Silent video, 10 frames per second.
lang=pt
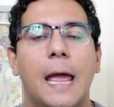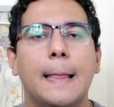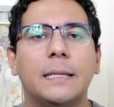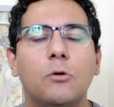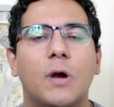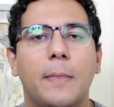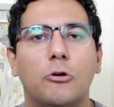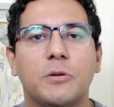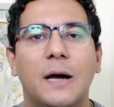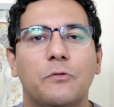Ela tem um
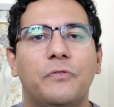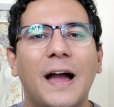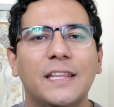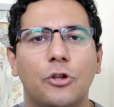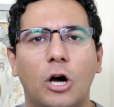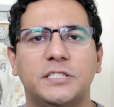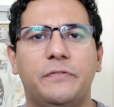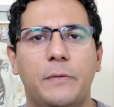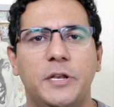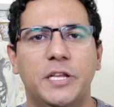canal chamado Vaidosa
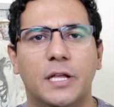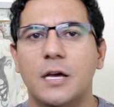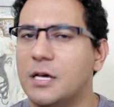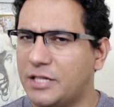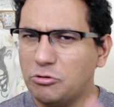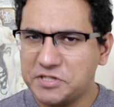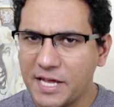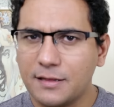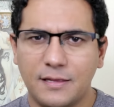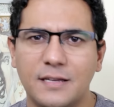e Feminina. Tenho
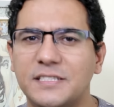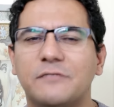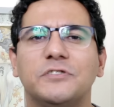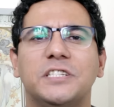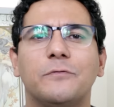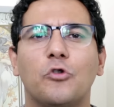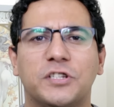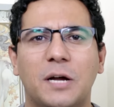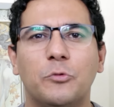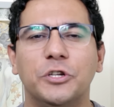certeza que vocês vão
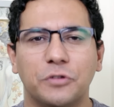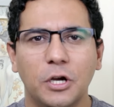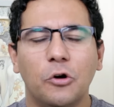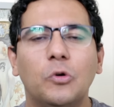gostar muito.